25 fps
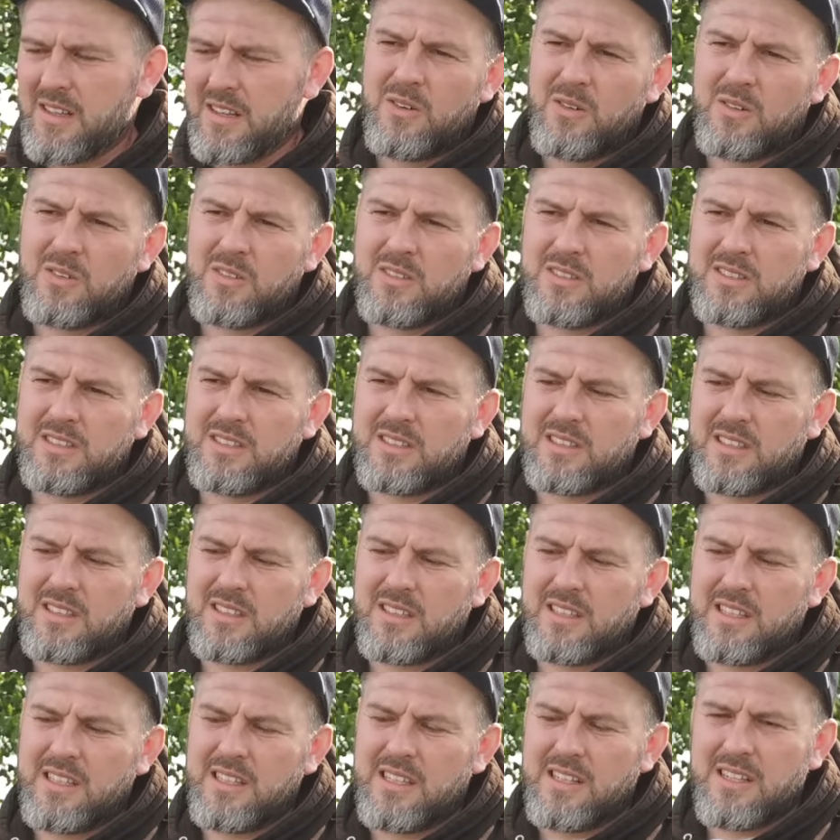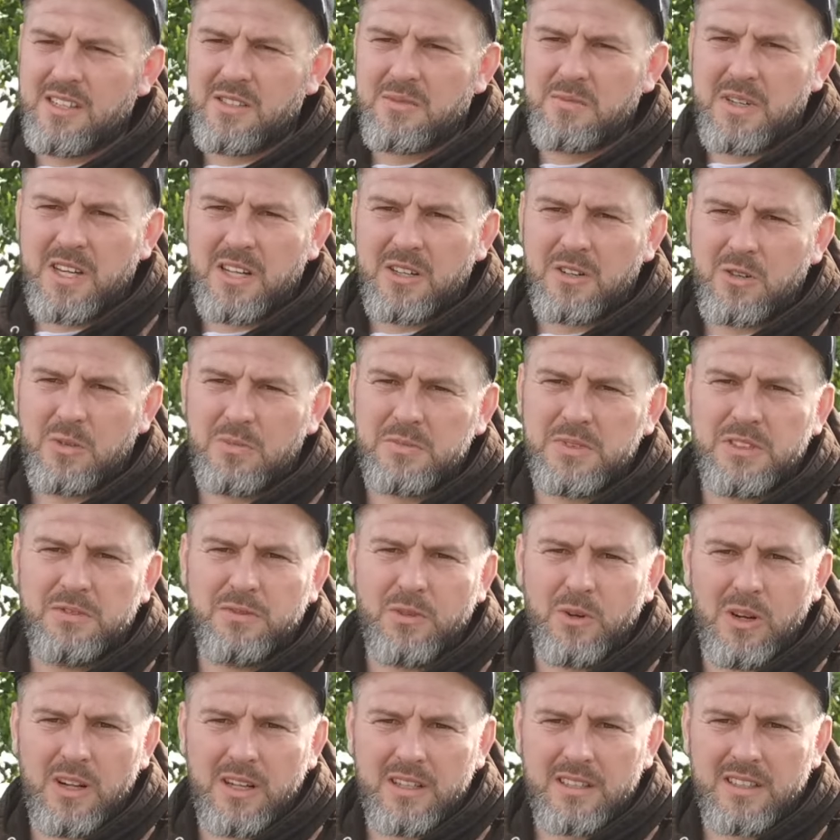und jedes Mal kommen die
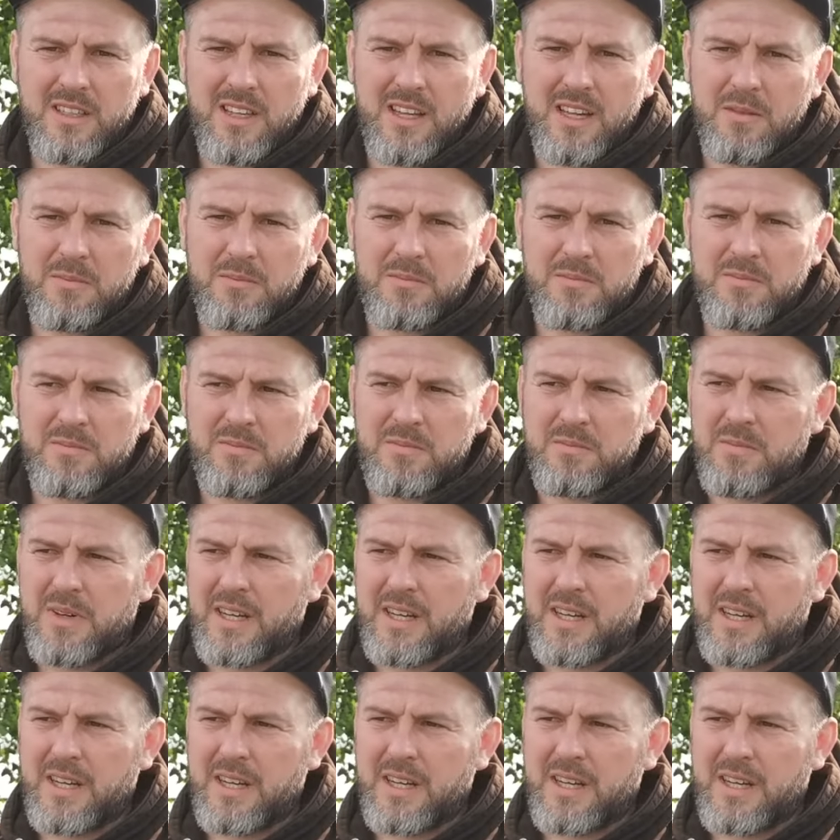Wollhandkrabben,